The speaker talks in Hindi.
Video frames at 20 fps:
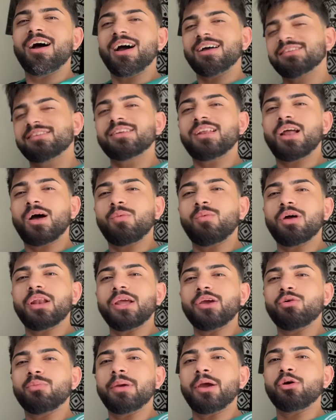अस्सलाम
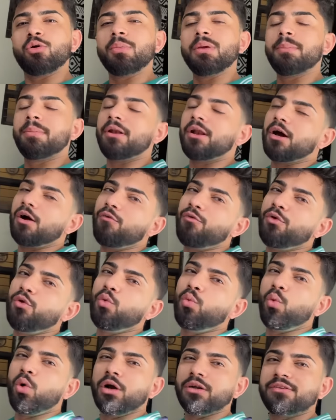मैं गोपी पिलावी
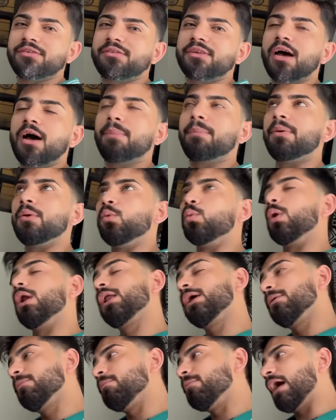व्हाट्सअप एंड
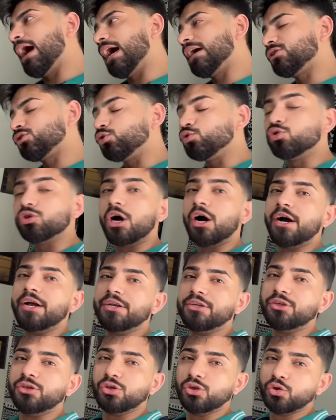वेलकम बैक टू अ
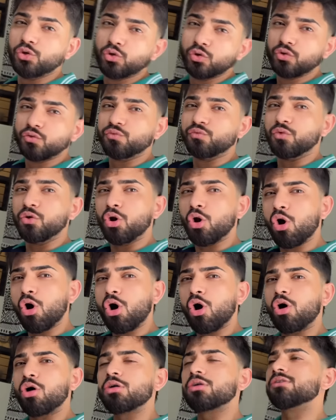न्यू
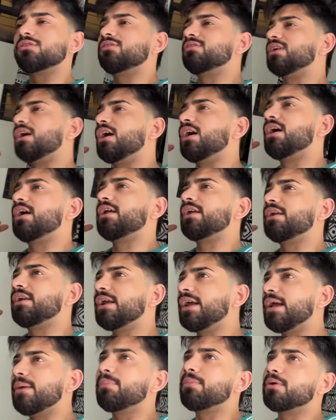व्लॉग
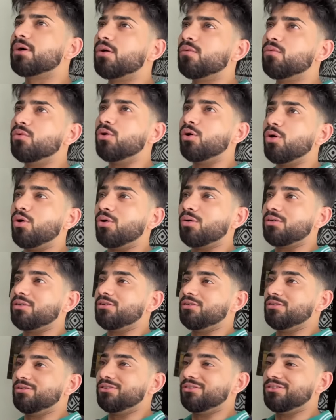का
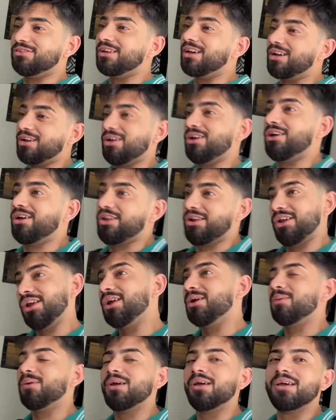व्लॉग
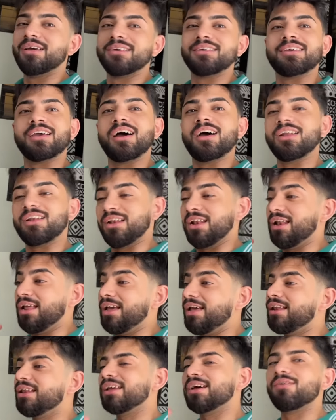जहारेब क्या
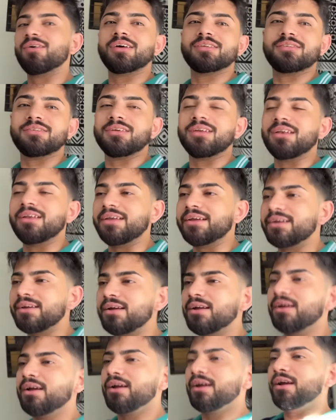लहरी आवाज़ निकली है
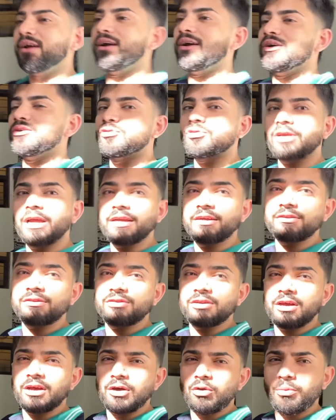सो गाइज
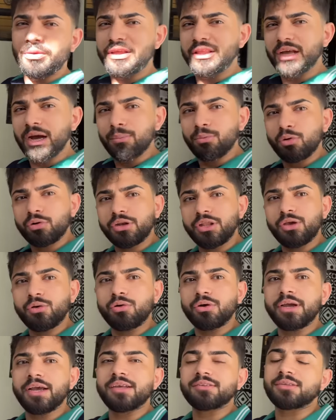उम्मीद है आप लोग ठीक
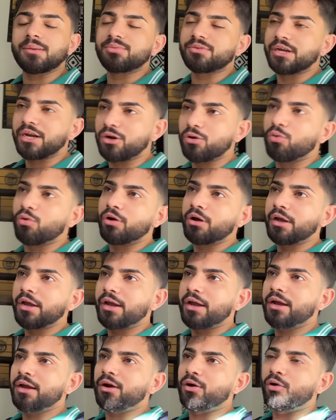होंगे सब सेट होंगे
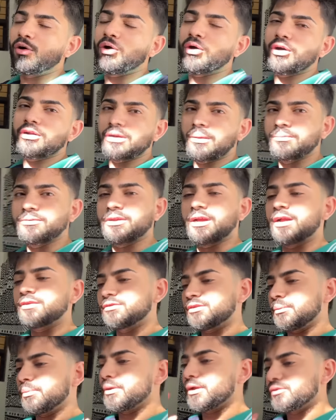और रमज़ान
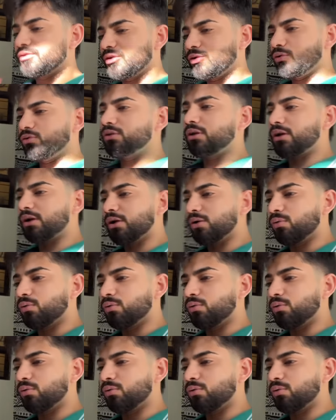सबके अच्छे गुजर रहे